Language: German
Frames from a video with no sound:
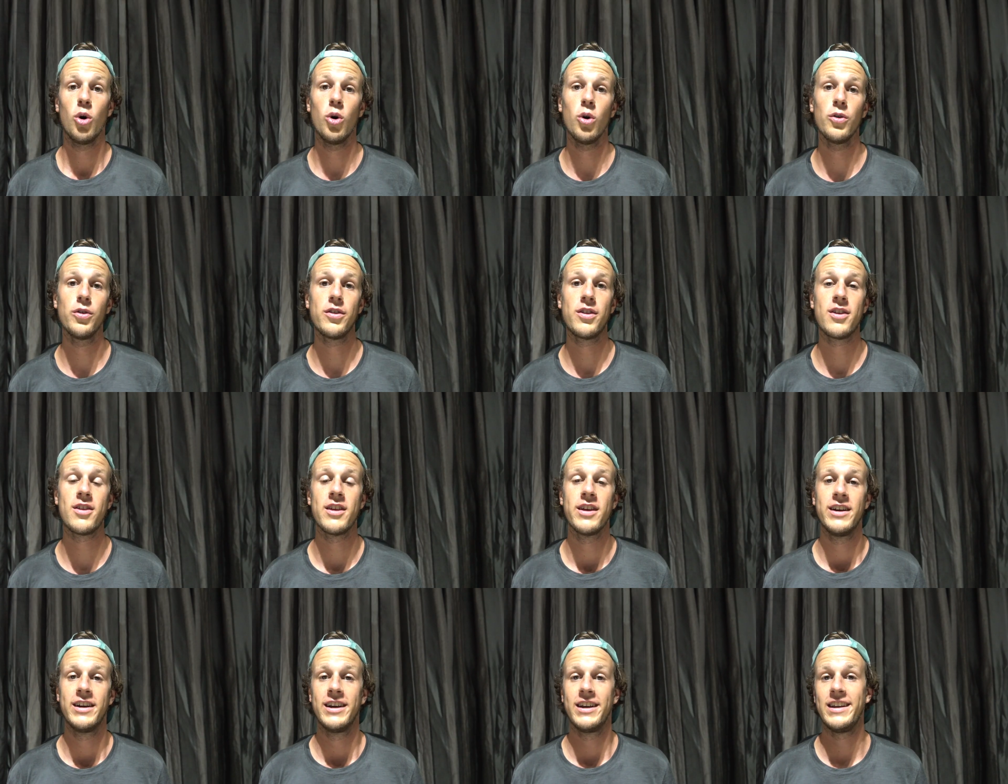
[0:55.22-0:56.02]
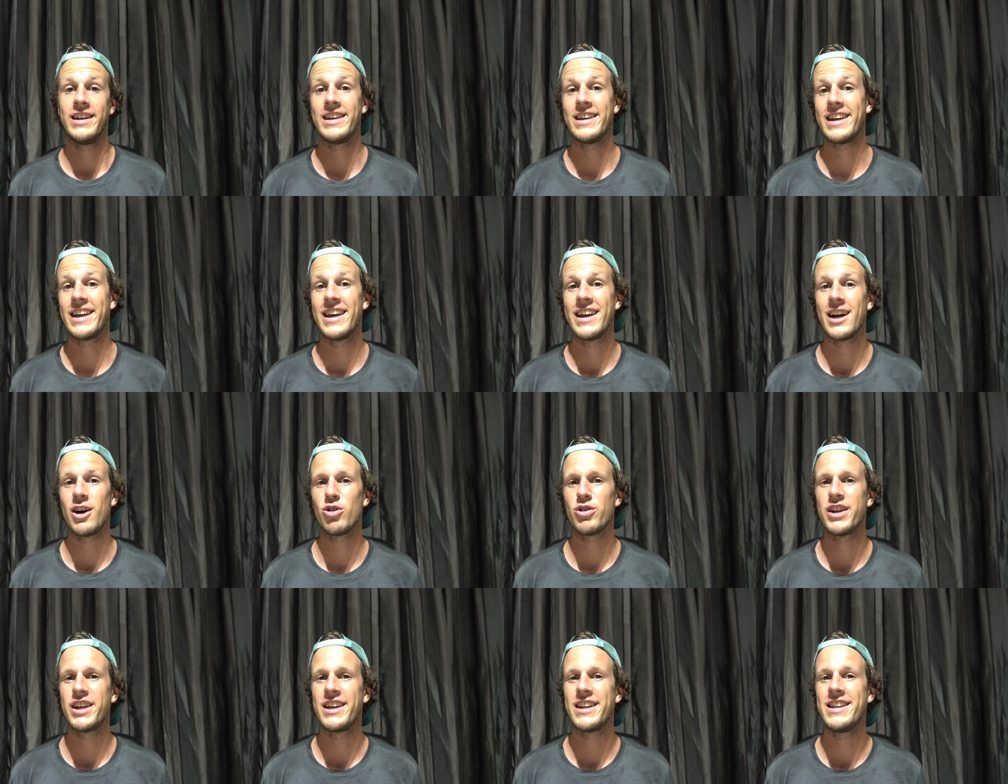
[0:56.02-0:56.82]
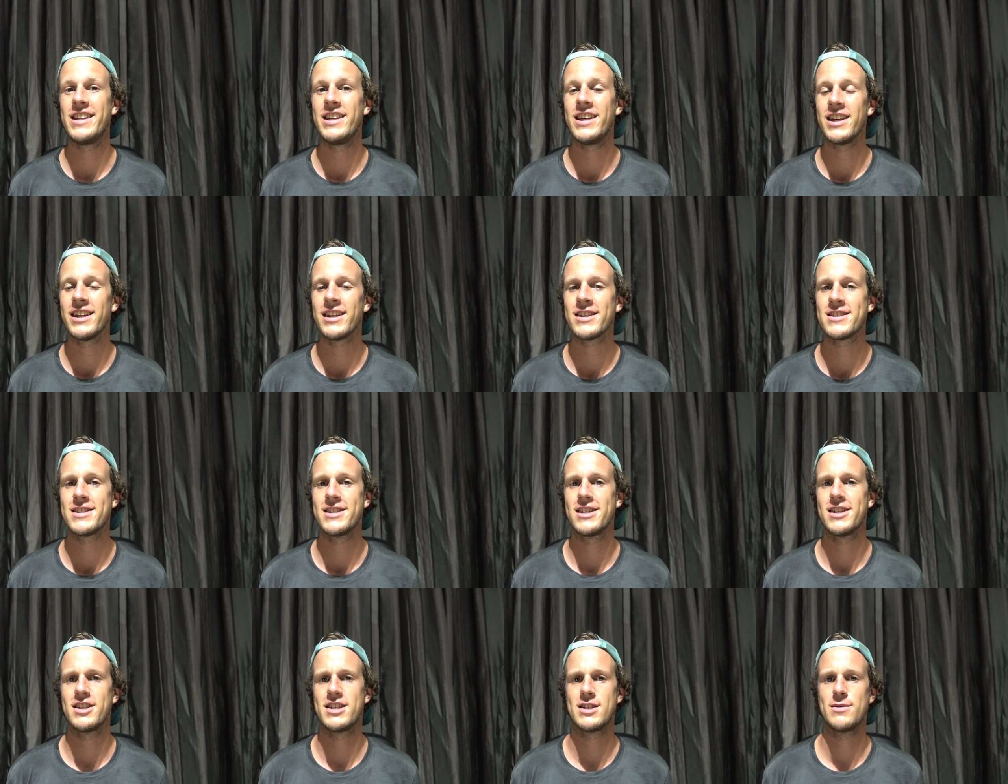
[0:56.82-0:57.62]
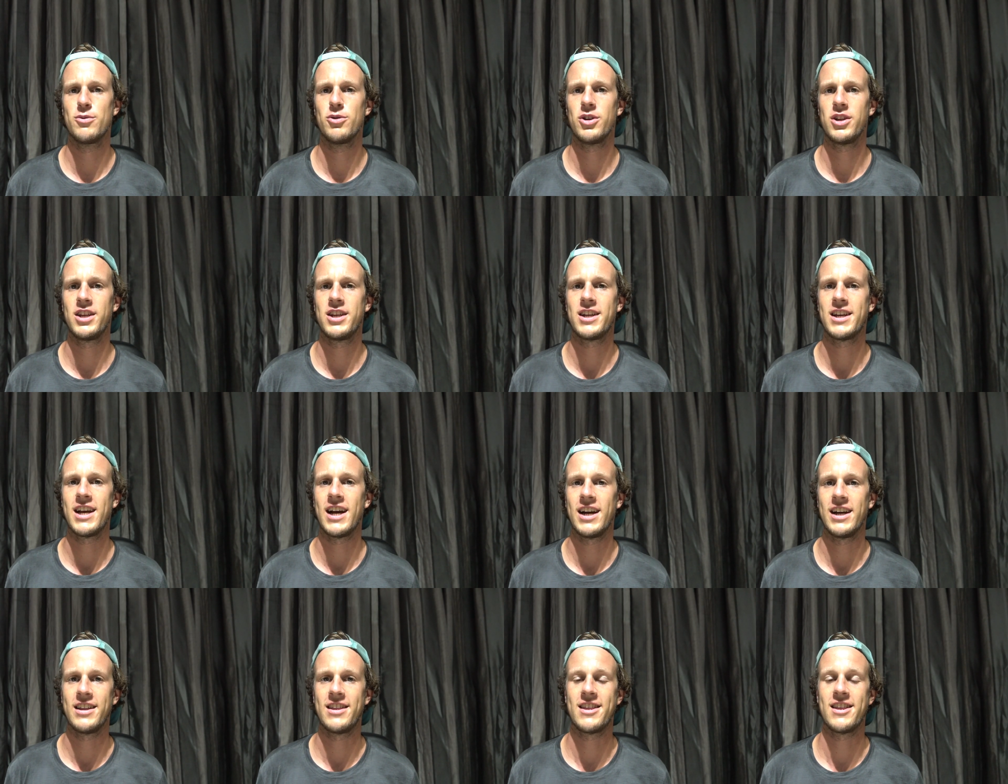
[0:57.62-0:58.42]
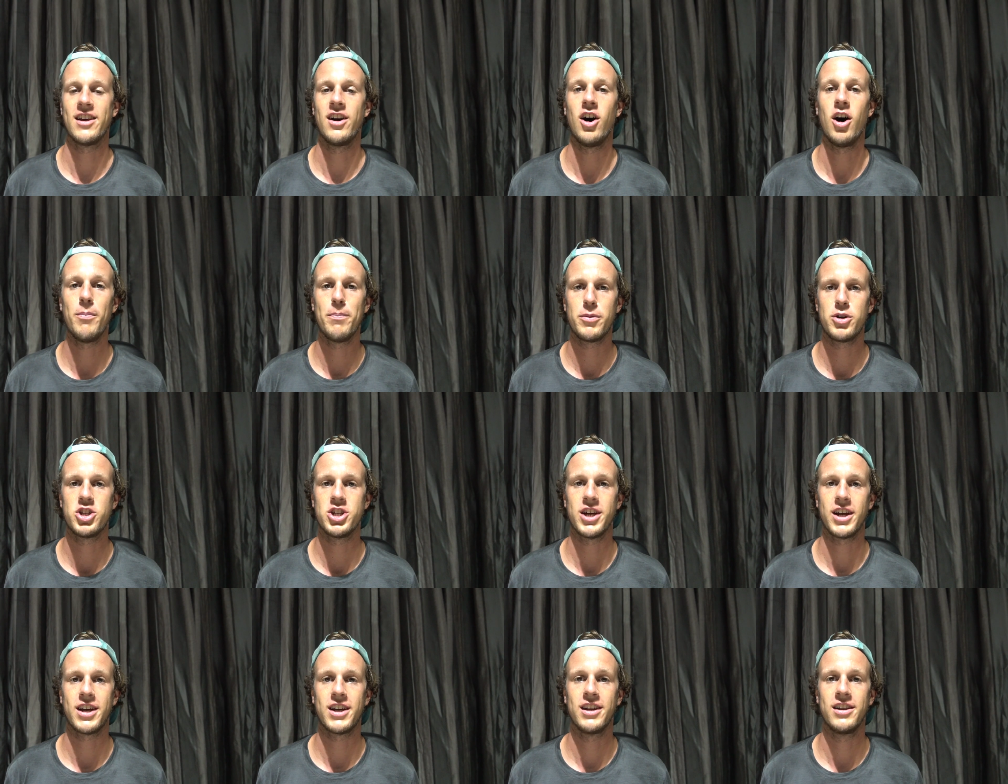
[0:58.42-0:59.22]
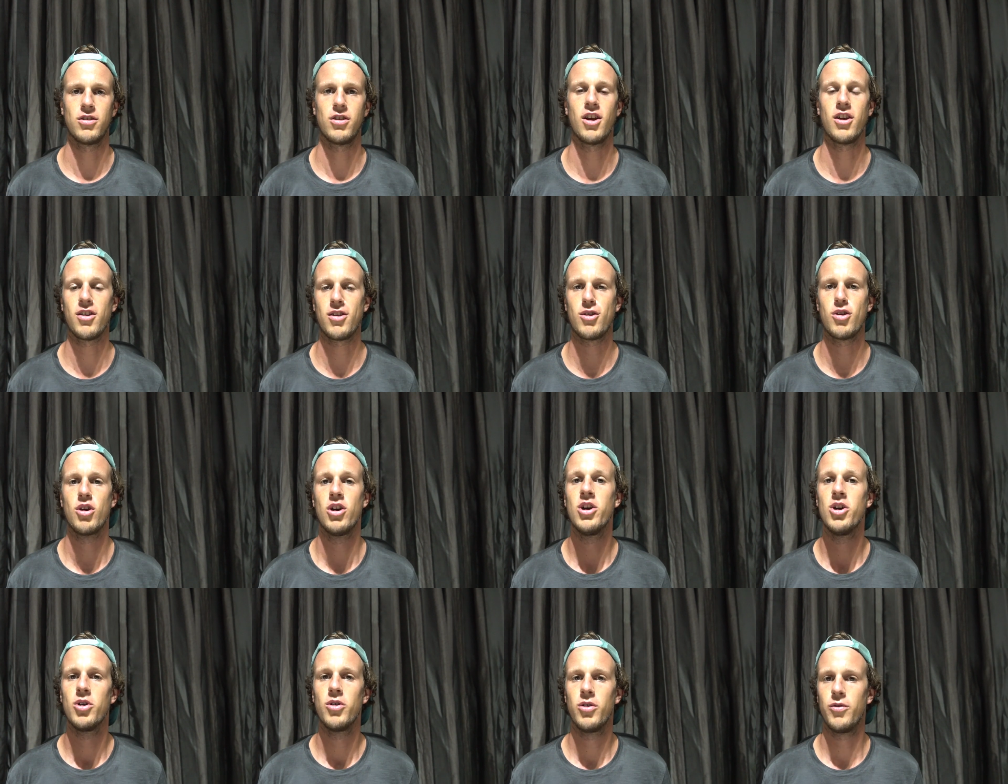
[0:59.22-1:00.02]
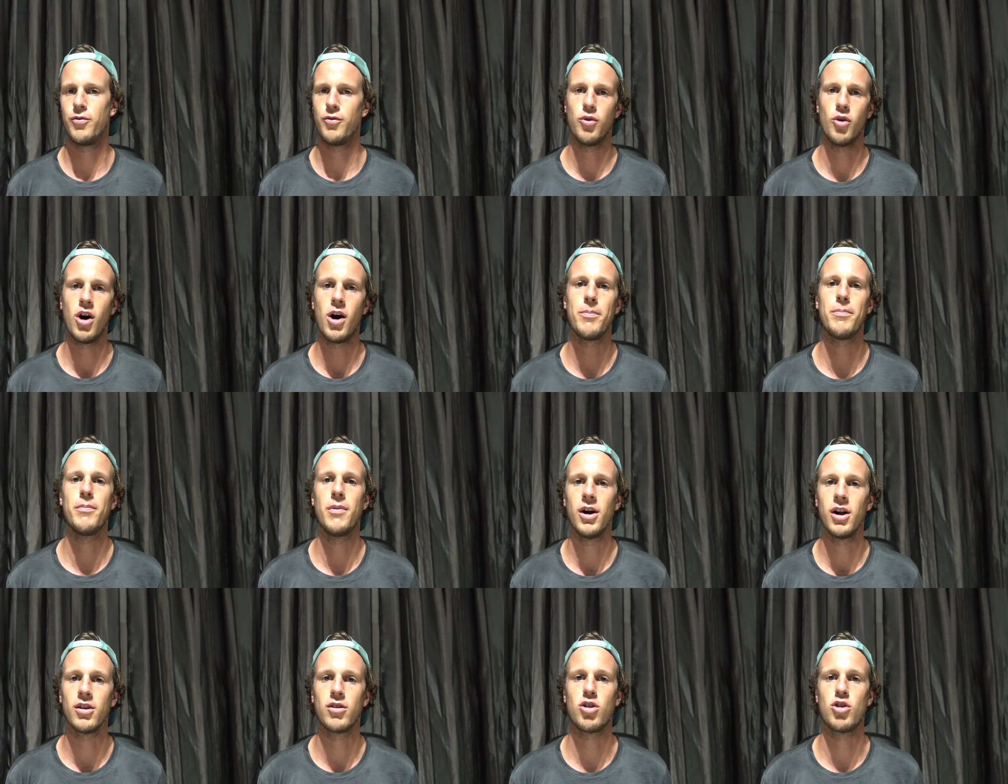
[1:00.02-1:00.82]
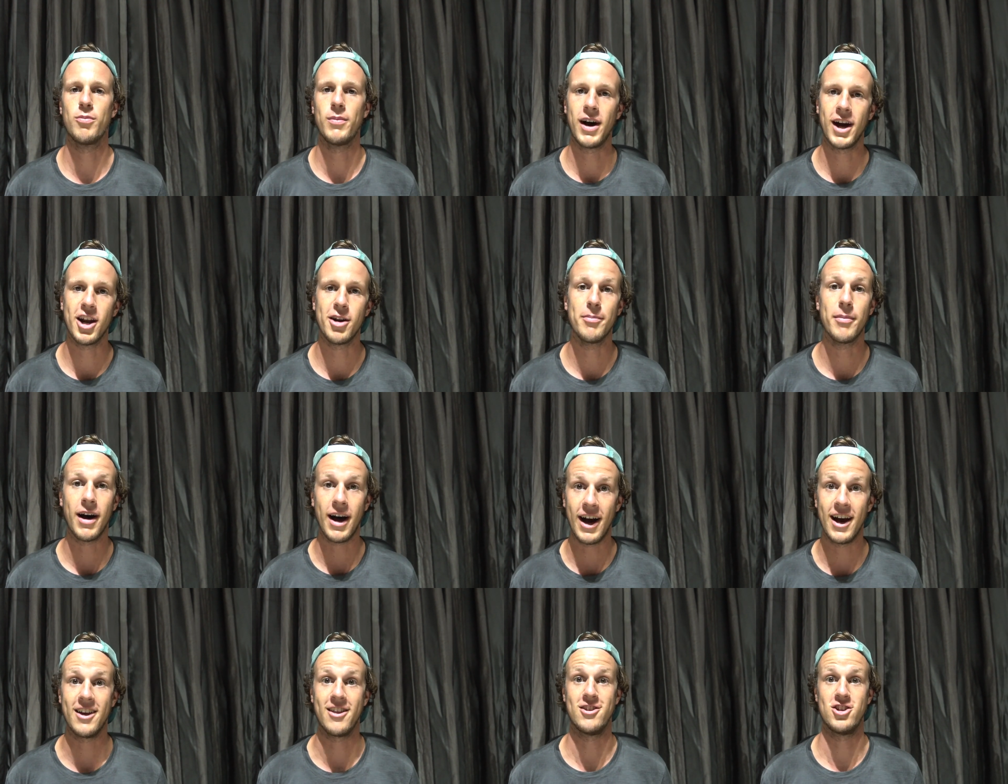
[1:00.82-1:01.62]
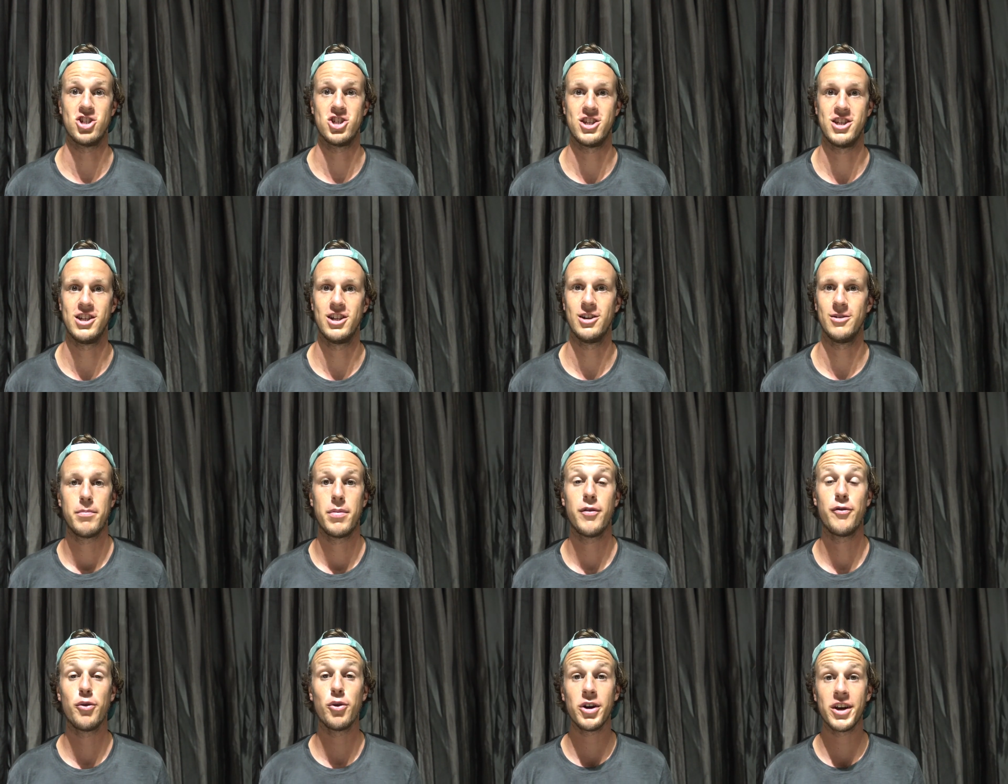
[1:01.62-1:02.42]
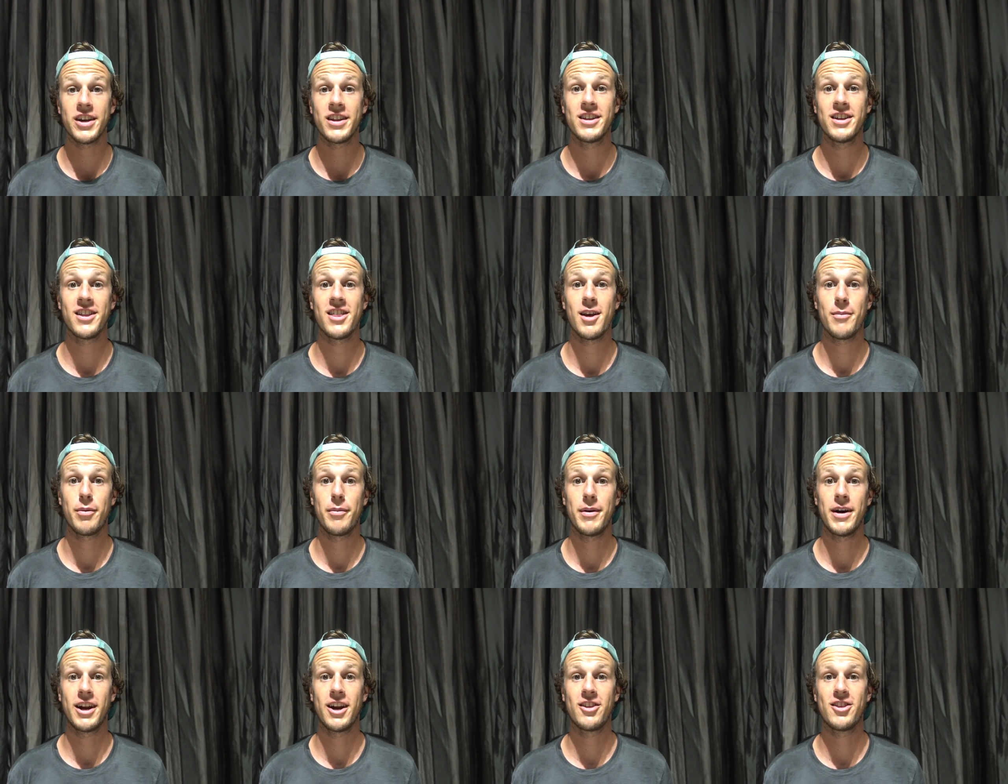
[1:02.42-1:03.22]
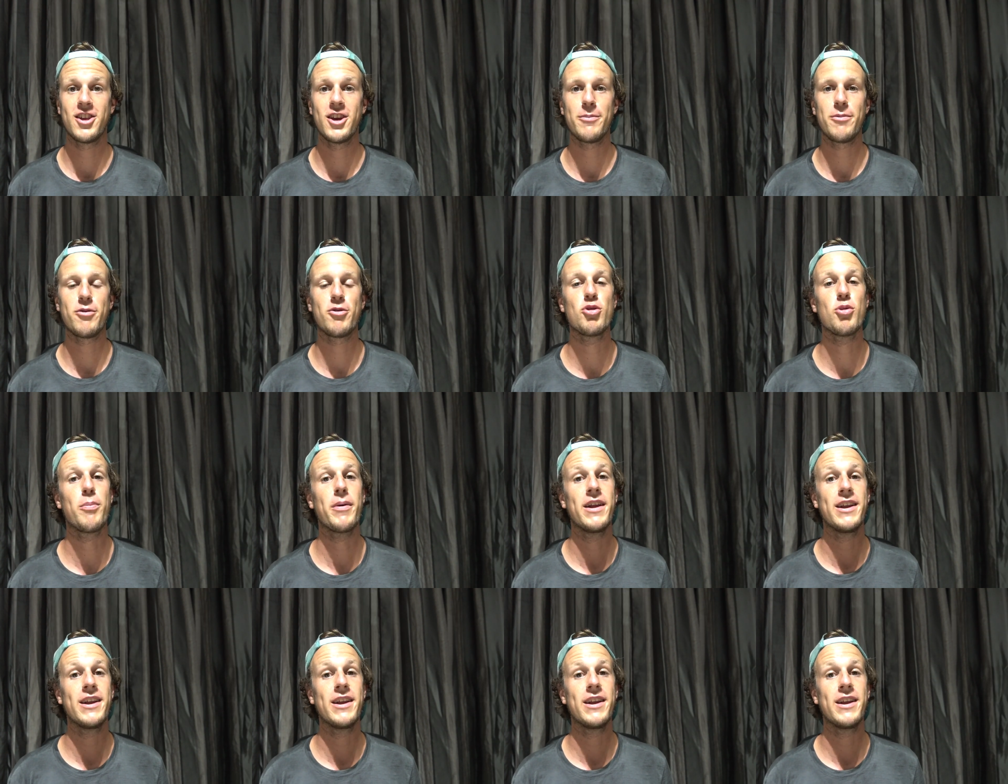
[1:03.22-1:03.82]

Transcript: Und ich gehe auch nicht jede Sehenswürdigkeit abchecken. Das vorab mal zu meinem Reisestil. Bevor ich dir jetzt aber meine Tipps zu